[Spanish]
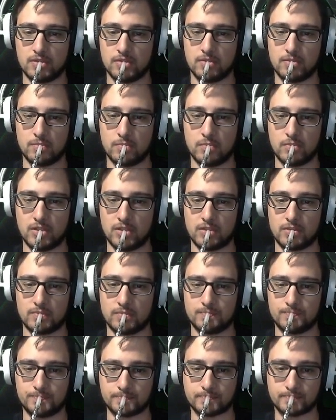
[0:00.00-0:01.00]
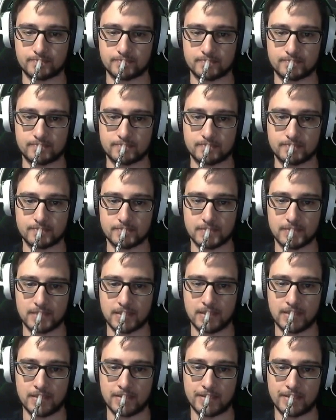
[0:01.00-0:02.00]
Bueno.
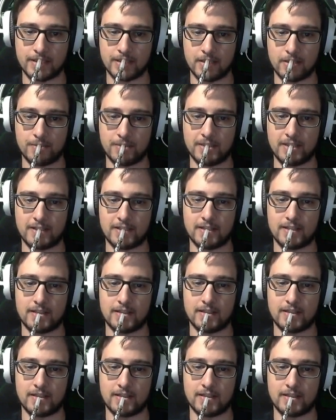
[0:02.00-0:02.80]
No sé qué la comida.